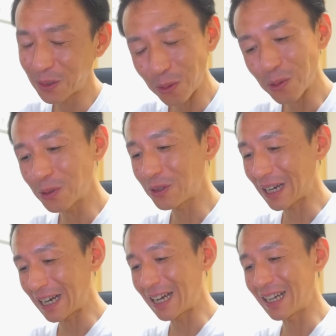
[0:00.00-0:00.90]
どう来る
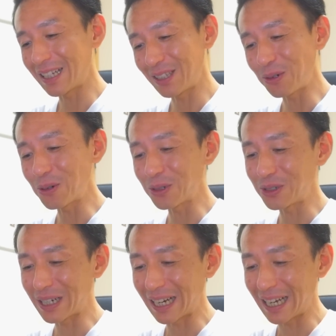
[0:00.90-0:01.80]
かなどう来
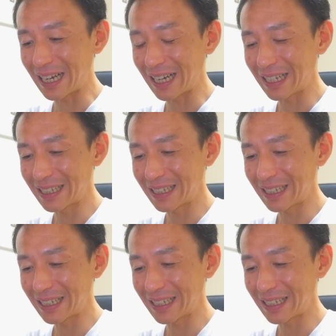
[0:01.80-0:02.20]
るかな